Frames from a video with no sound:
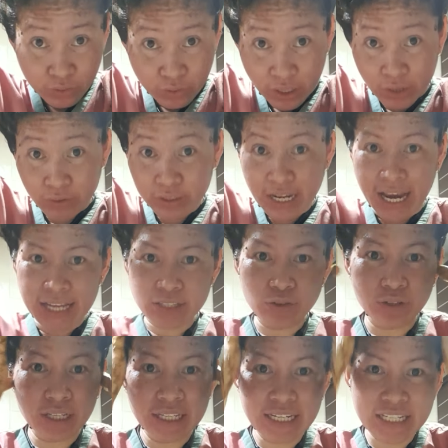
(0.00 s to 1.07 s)
karon guys
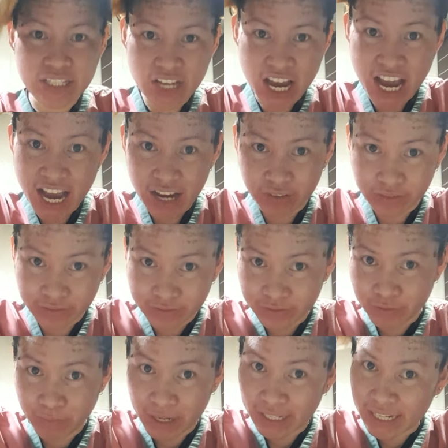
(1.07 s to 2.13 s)
okay na siya
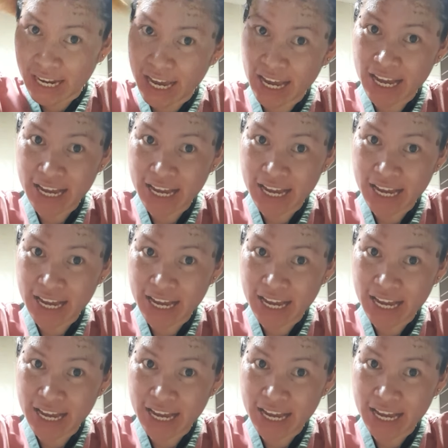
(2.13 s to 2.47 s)
mm, man na